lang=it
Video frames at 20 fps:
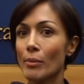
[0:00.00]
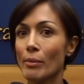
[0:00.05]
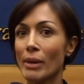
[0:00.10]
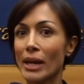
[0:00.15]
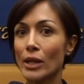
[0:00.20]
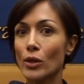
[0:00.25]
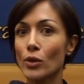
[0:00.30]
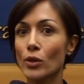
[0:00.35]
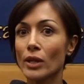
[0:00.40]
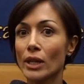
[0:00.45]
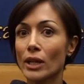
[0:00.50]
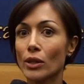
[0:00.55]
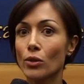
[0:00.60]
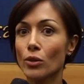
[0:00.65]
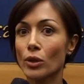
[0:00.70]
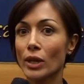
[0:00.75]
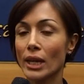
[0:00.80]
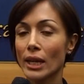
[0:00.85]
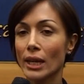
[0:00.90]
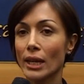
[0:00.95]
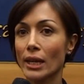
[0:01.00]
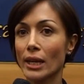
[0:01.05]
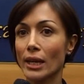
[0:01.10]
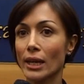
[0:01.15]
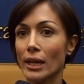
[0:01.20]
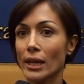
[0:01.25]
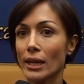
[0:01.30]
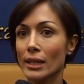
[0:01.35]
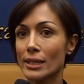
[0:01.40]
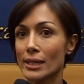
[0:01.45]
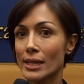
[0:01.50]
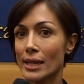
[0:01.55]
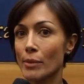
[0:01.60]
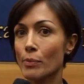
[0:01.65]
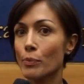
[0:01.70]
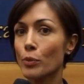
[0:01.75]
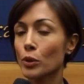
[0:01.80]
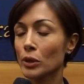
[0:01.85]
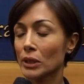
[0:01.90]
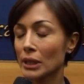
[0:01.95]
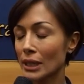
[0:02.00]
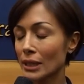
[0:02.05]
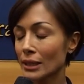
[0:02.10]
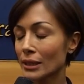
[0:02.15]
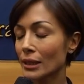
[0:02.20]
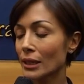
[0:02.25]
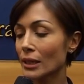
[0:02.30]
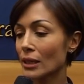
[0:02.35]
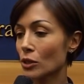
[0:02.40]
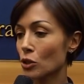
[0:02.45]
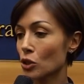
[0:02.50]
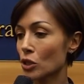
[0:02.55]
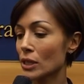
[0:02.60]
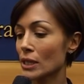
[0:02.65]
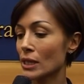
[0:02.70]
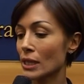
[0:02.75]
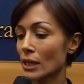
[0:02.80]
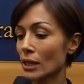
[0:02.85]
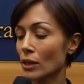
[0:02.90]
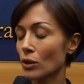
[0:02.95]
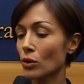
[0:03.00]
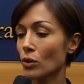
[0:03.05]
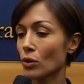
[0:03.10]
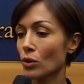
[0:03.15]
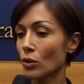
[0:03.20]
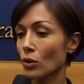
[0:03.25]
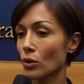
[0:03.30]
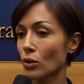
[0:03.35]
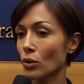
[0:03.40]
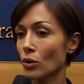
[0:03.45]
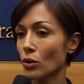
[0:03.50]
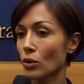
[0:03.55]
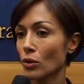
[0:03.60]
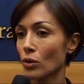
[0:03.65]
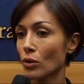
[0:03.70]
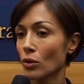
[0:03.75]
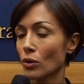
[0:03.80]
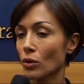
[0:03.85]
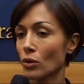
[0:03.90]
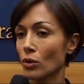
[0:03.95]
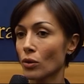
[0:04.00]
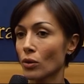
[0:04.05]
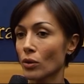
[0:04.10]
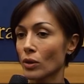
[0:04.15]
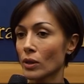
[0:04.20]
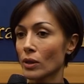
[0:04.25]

Ma io credo che sia importante che ci siano